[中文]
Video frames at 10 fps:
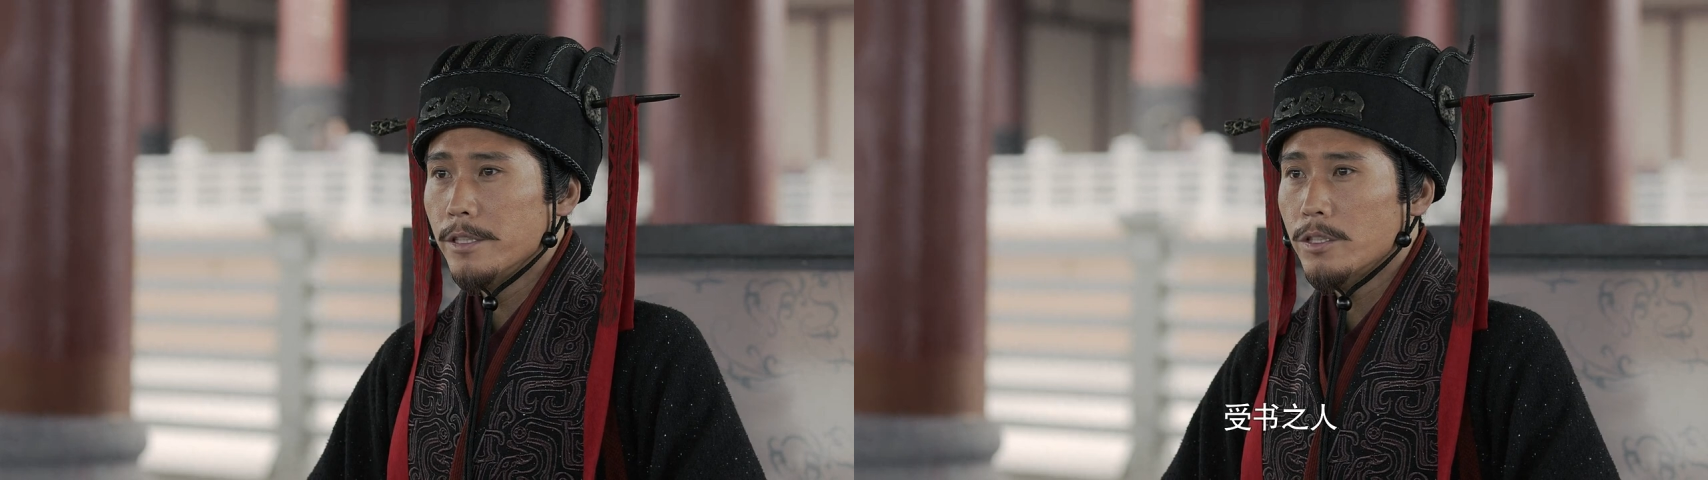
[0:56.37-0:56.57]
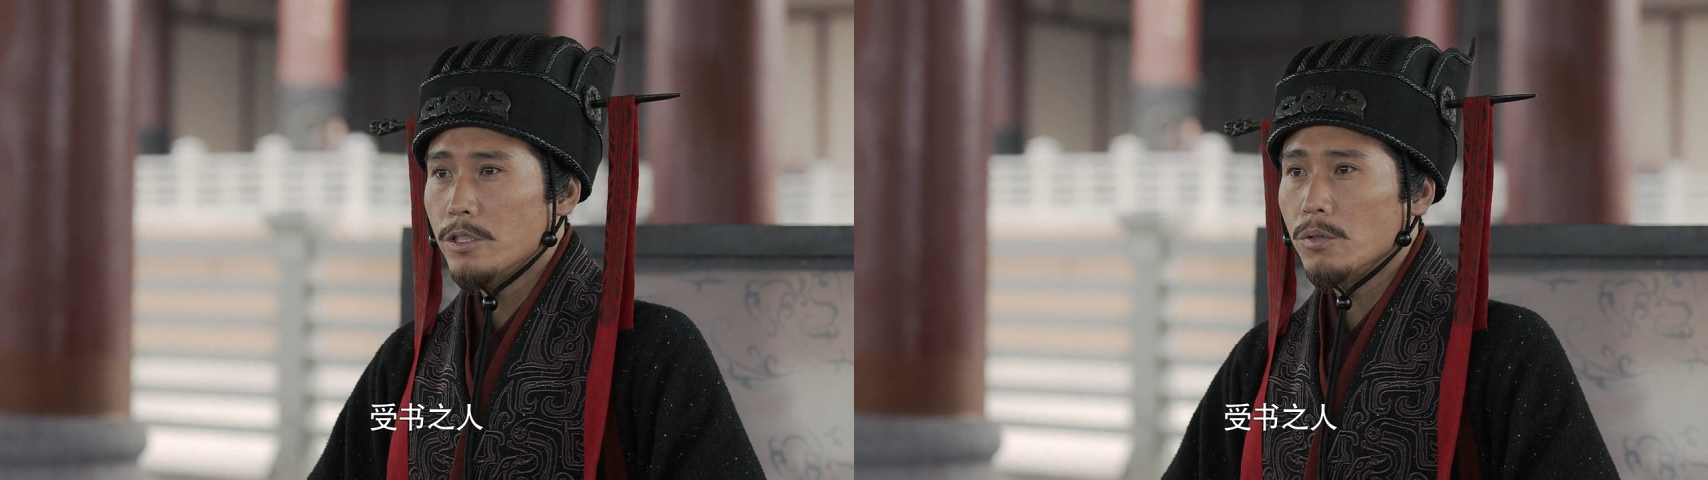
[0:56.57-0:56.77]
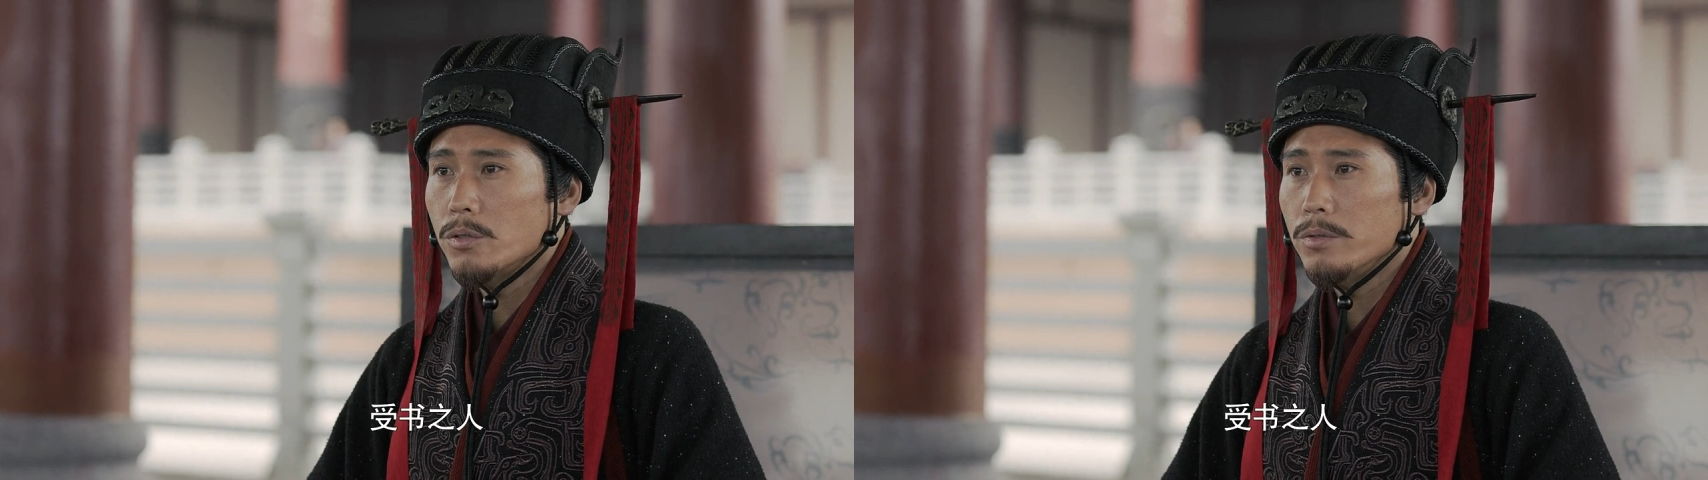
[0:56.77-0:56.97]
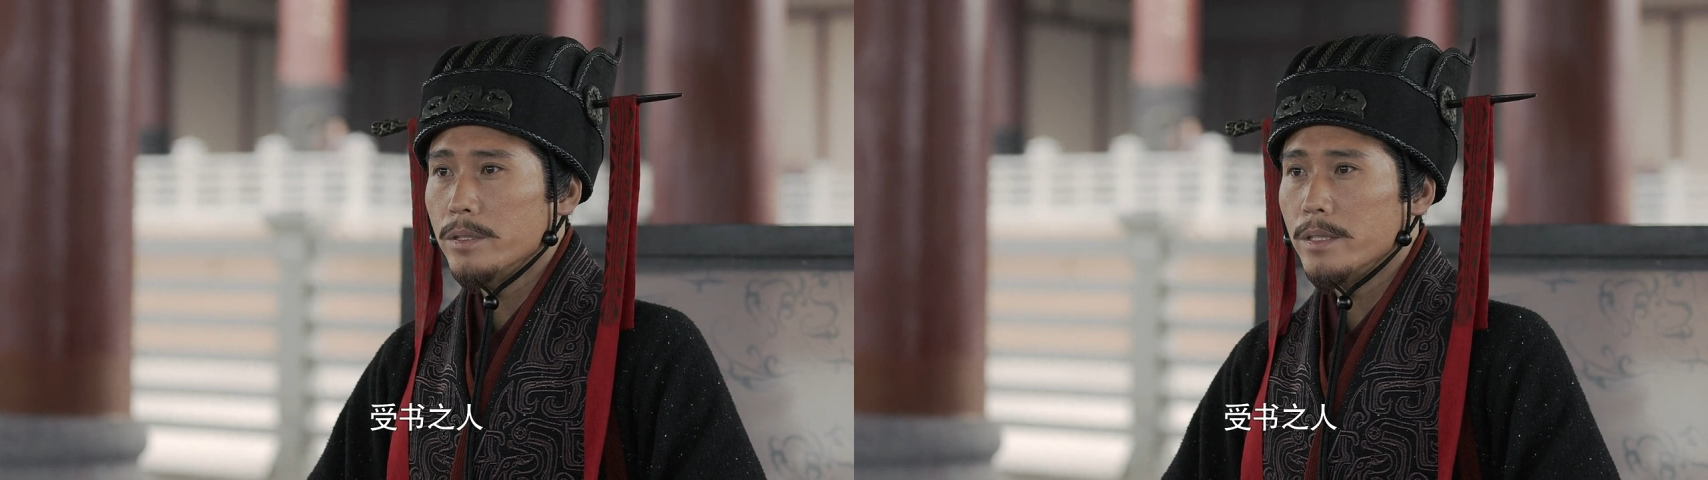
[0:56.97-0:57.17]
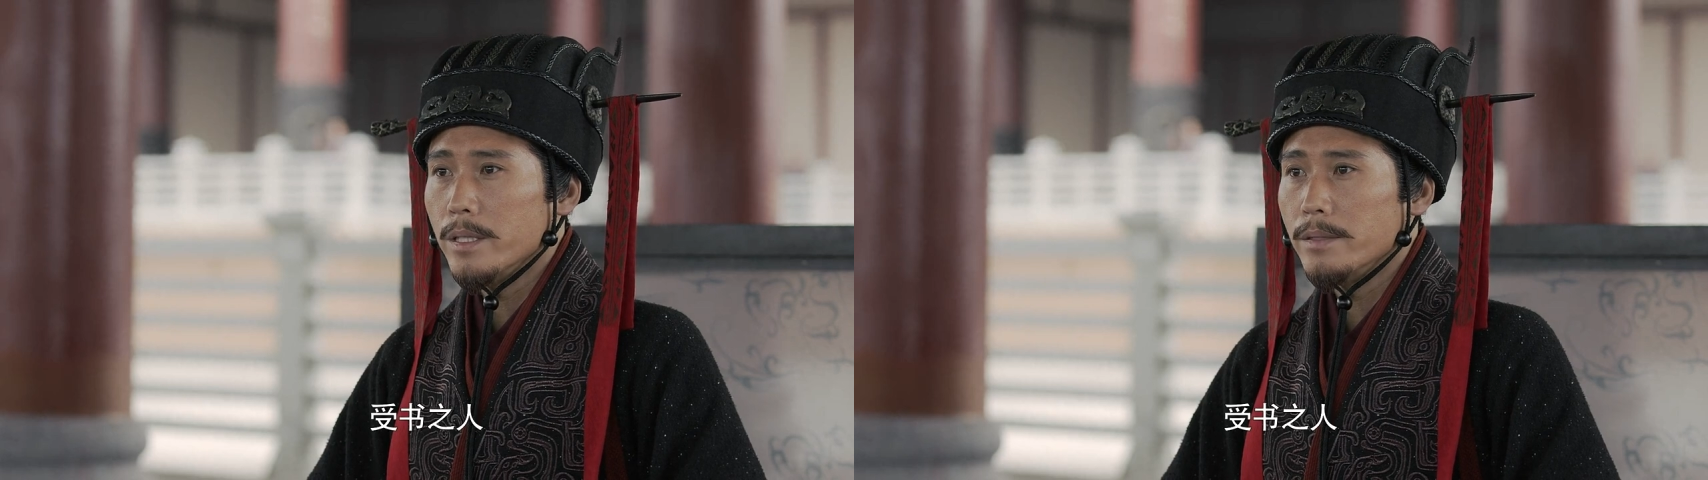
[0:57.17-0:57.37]
受书
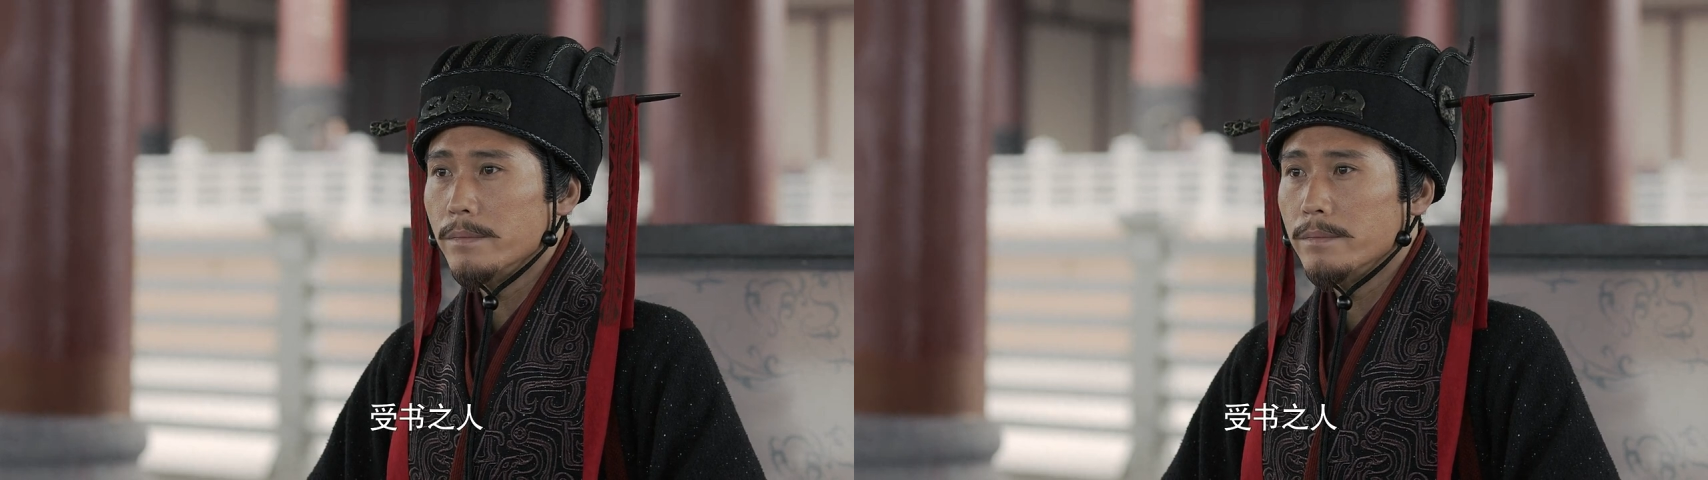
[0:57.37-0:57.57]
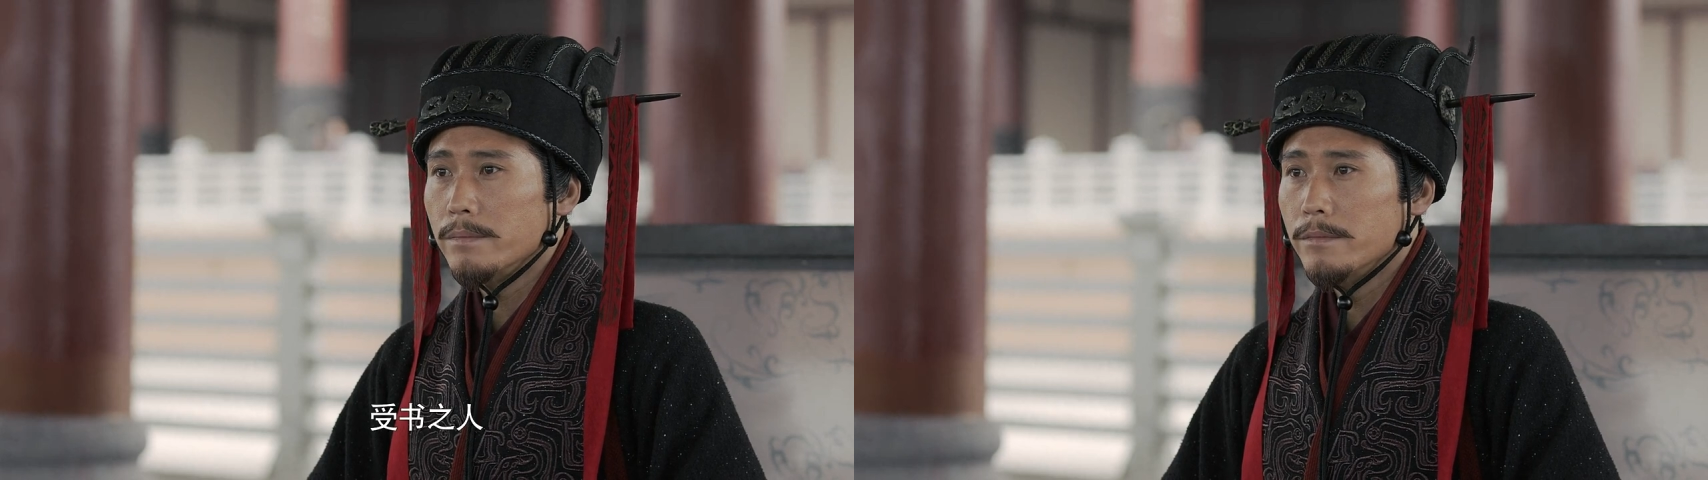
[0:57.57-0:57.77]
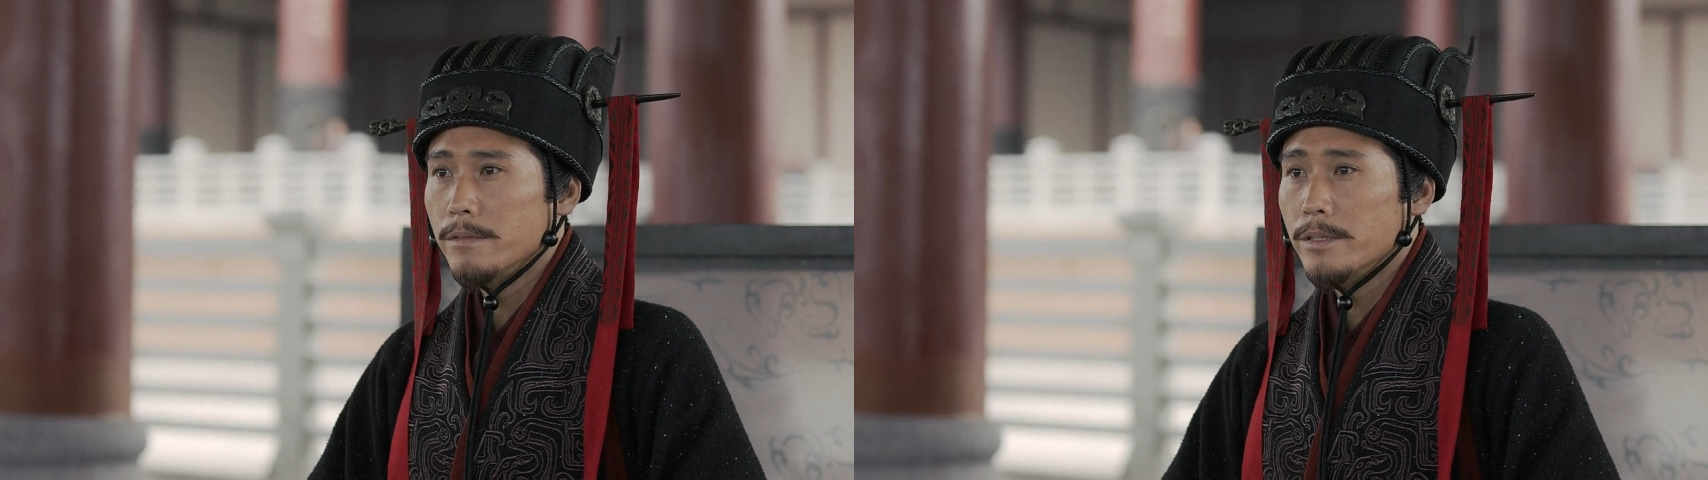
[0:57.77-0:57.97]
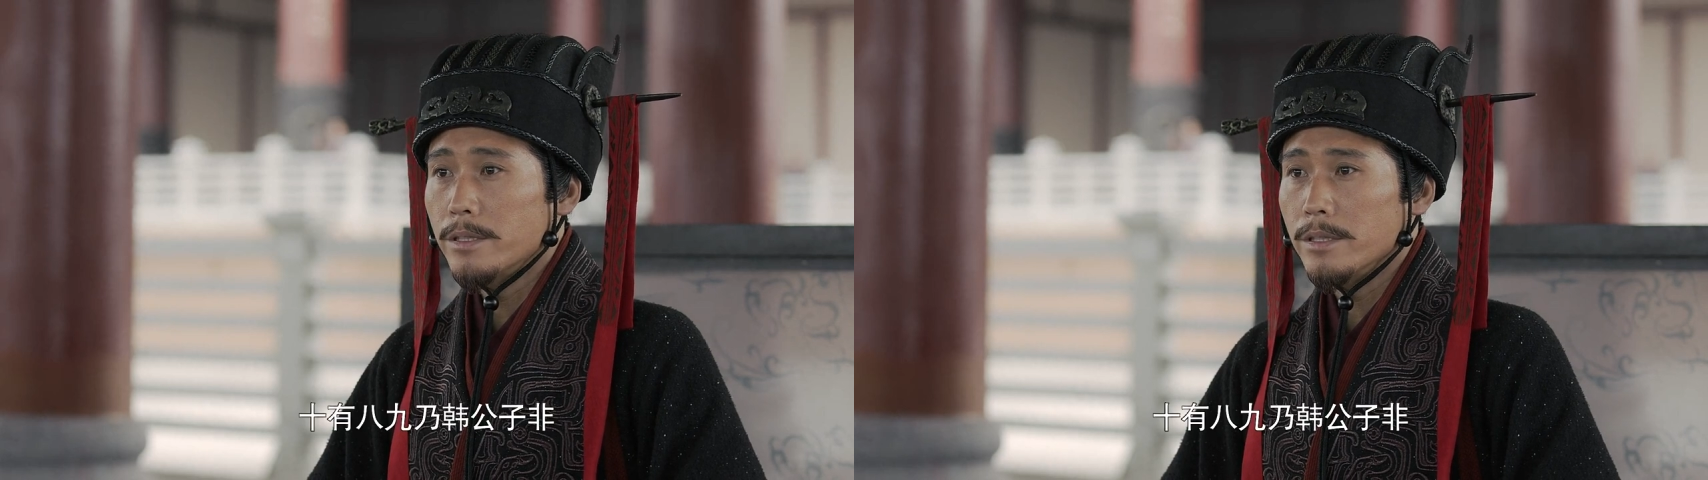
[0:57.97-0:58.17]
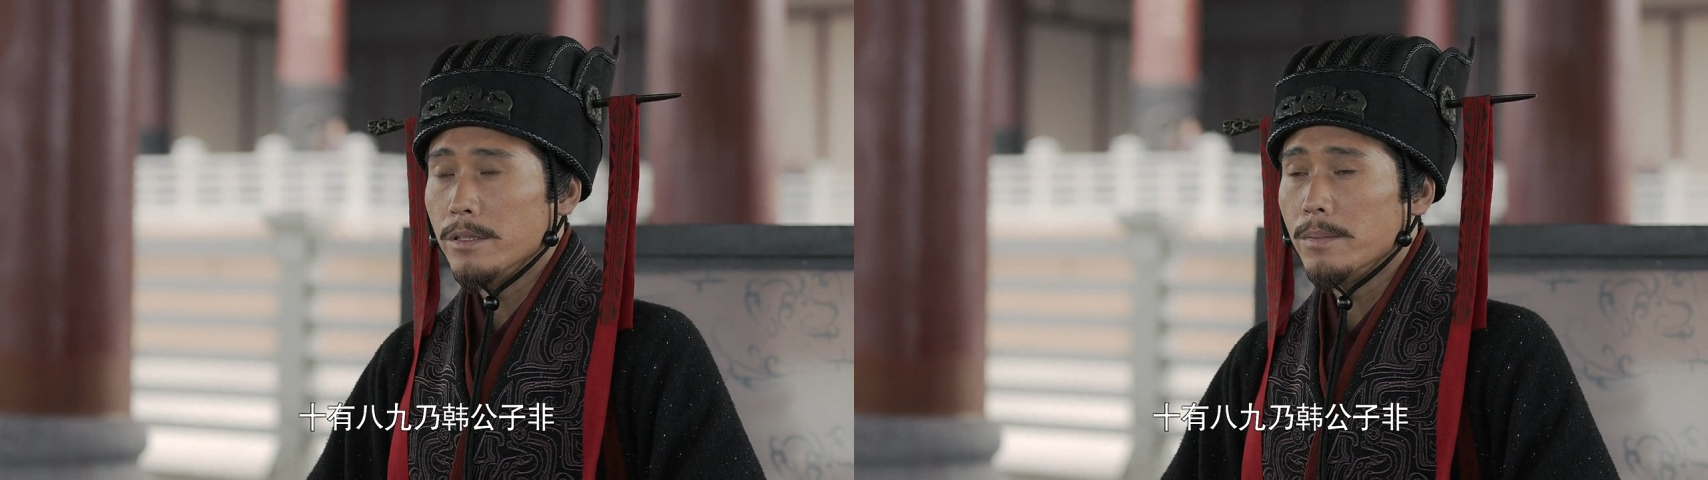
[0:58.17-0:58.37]
之人，
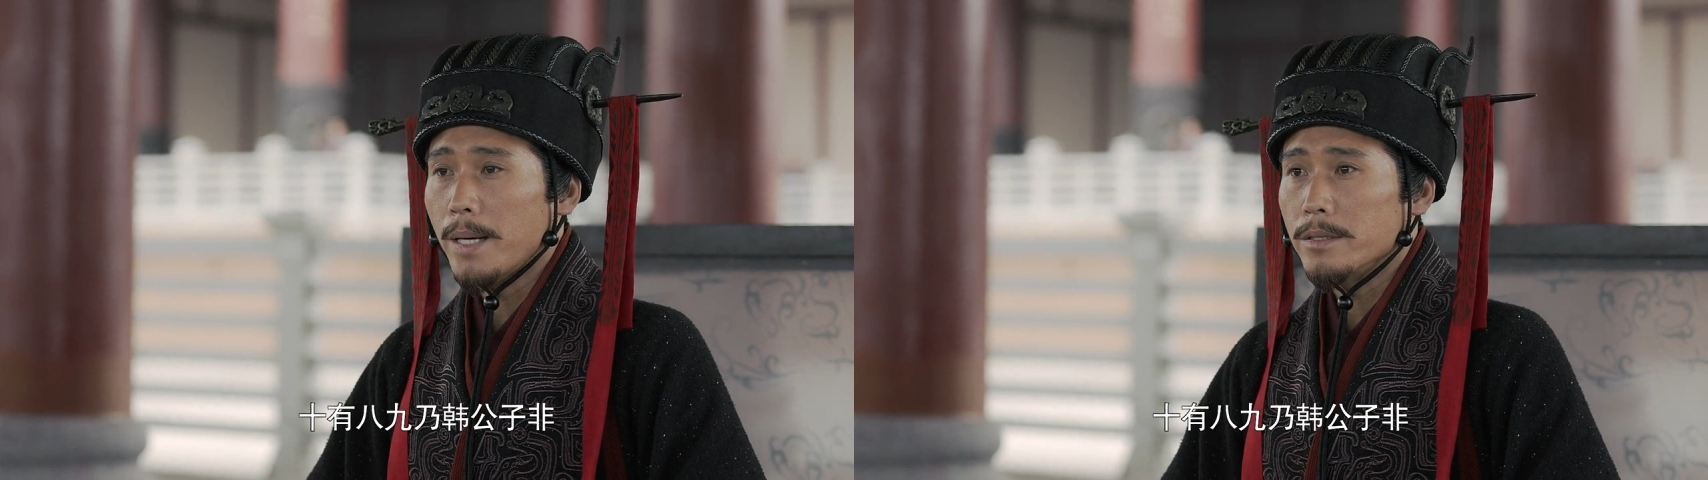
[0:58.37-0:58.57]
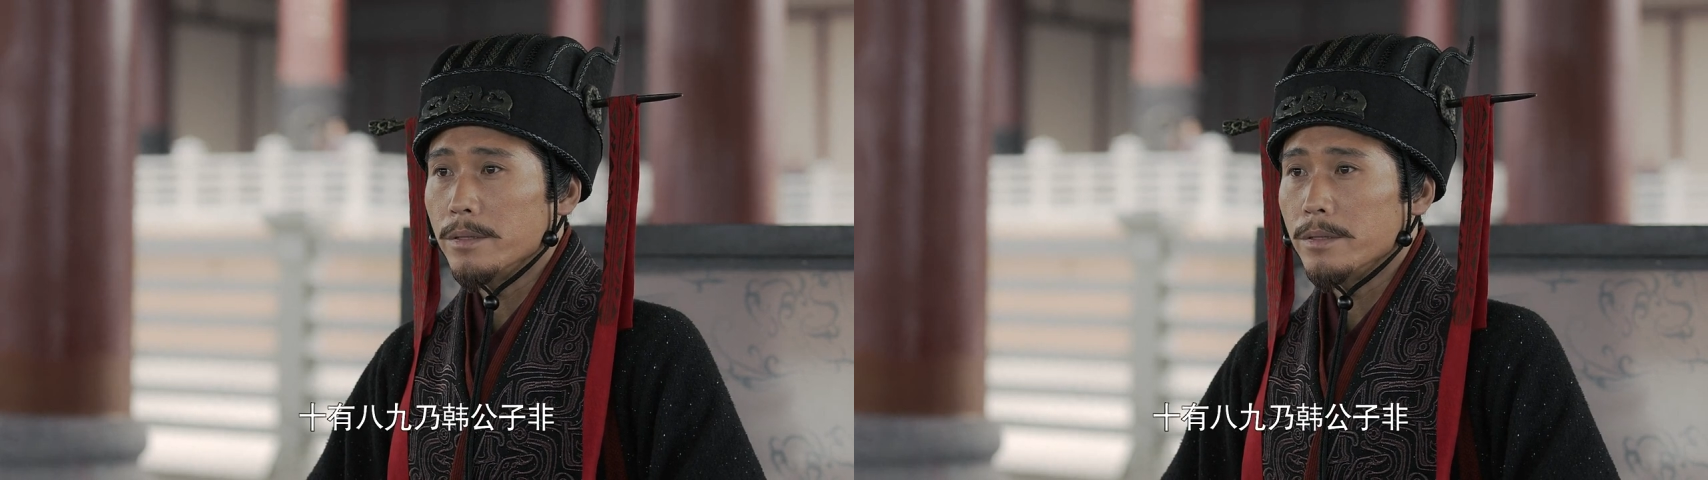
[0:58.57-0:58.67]
十有八